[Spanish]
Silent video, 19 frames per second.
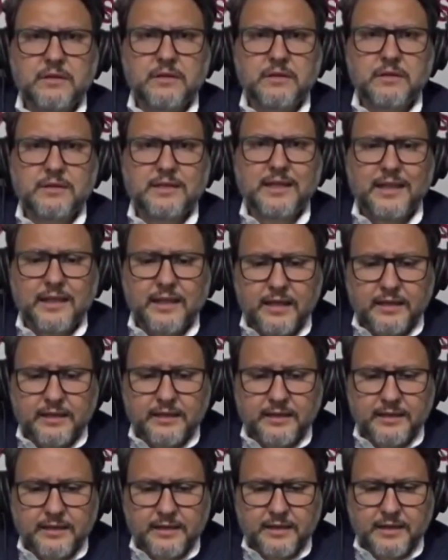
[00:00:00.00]
de
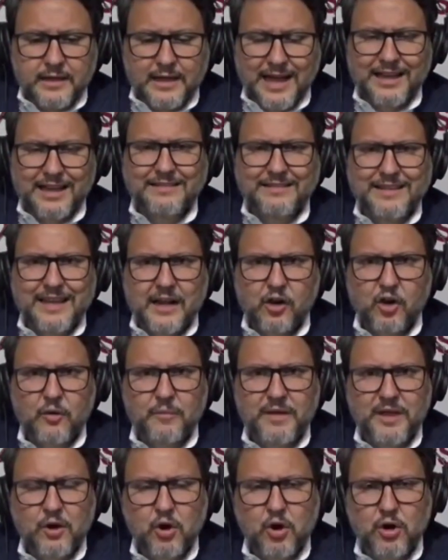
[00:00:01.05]
hacer lo
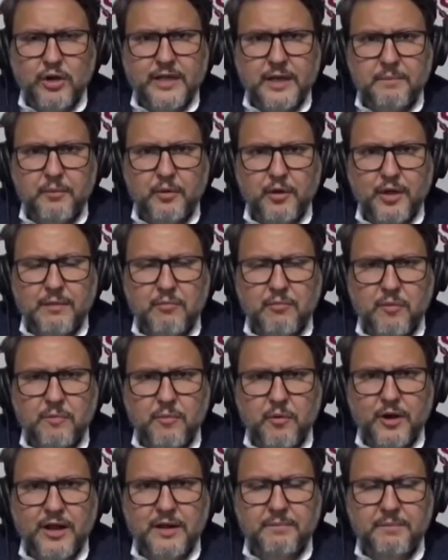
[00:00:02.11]
mejor que podamos
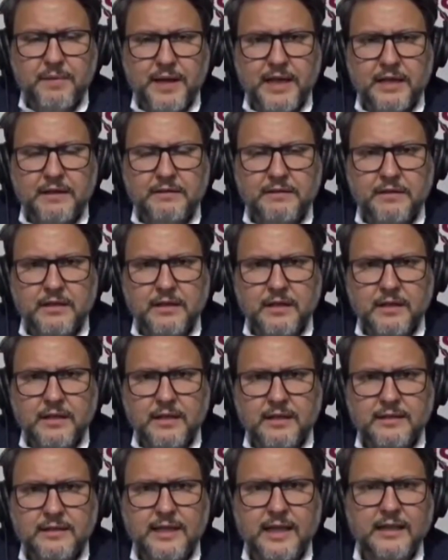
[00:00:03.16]
por el país
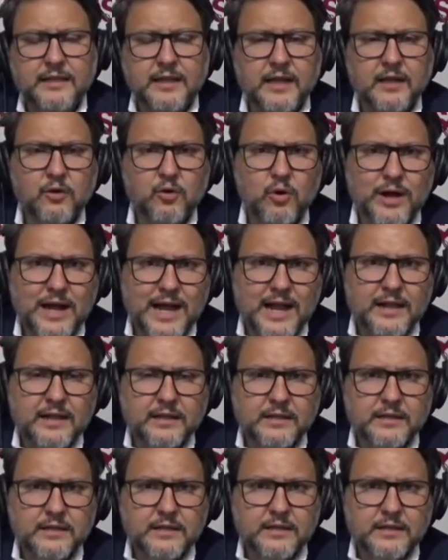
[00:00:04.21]
desde el
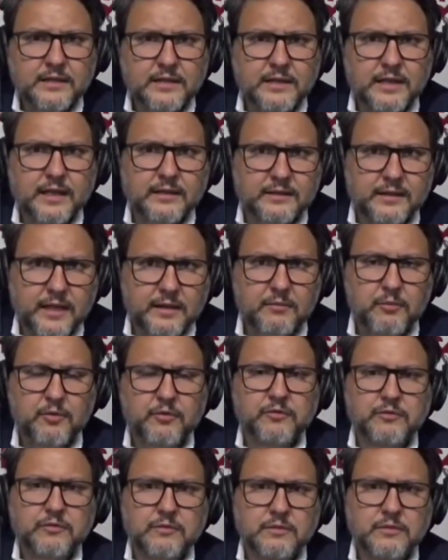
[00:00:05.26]
lugar que
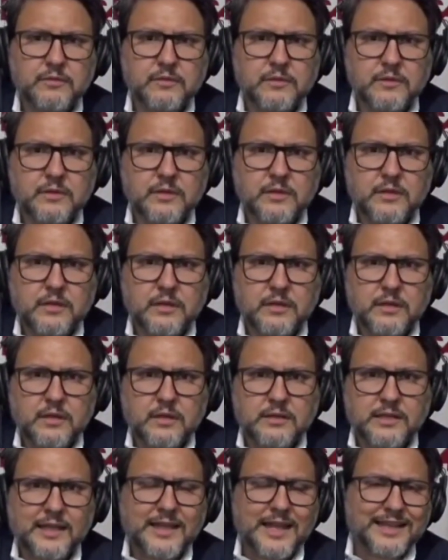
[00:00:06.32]
estemos,
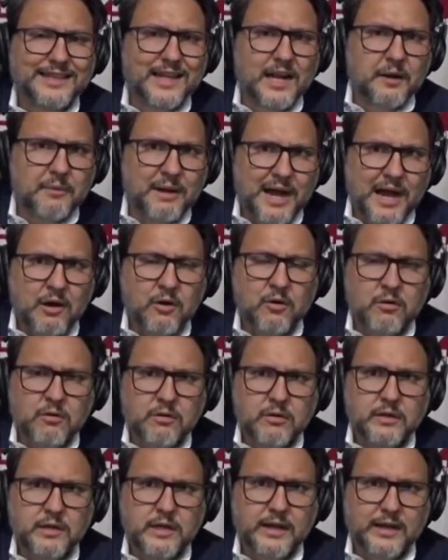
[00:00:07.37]
desde el trabajo
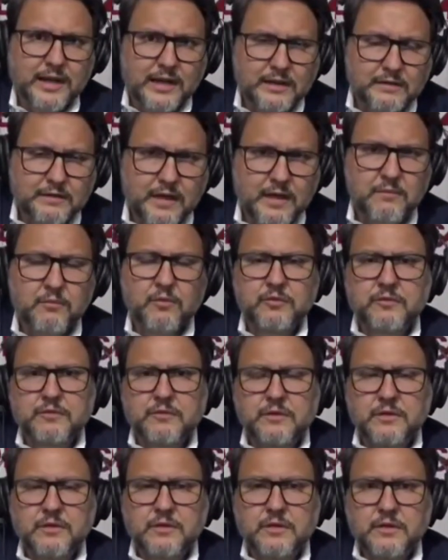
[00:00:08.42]
que realicemos,
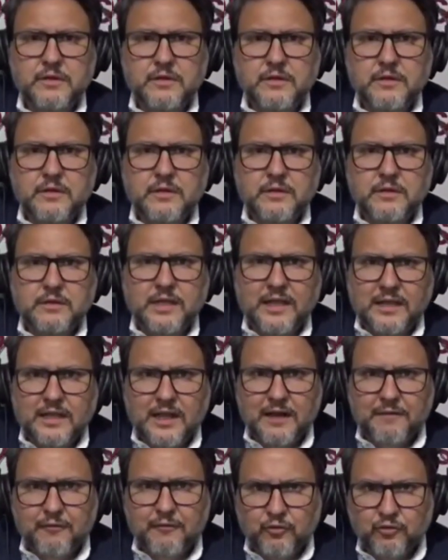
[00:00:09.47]
desde
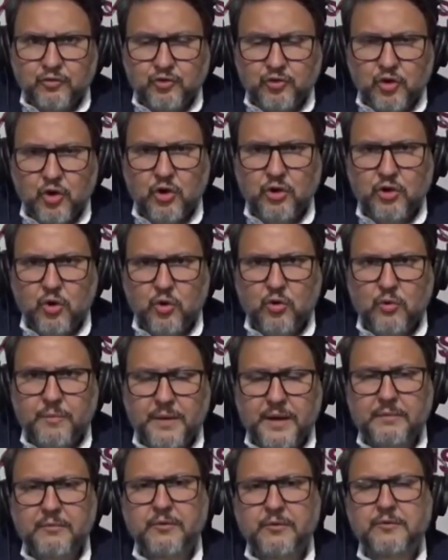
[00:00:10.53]
la función que
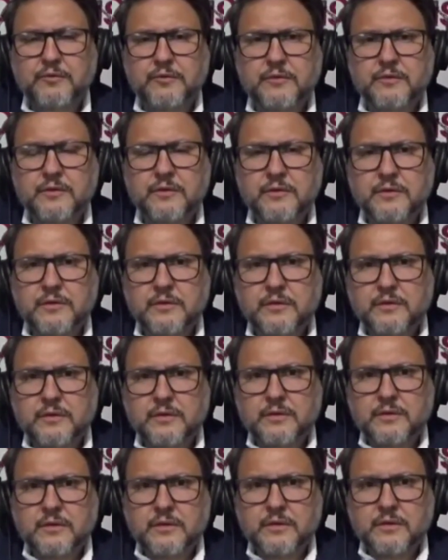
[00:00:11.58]
ocupemos.
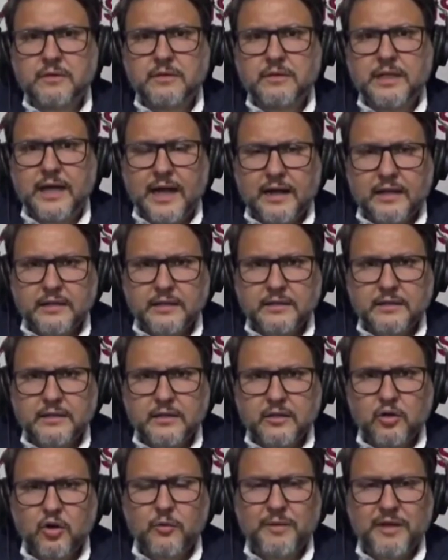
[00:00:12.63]
Dar
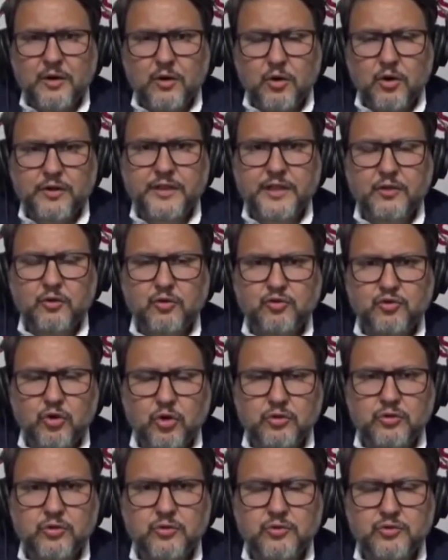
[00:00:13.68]
lo mejor de
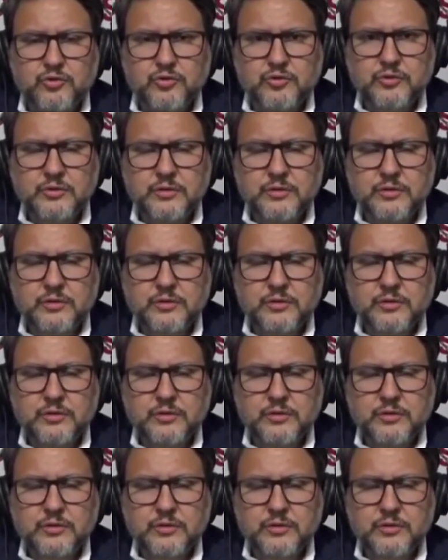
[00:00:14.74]
nosotros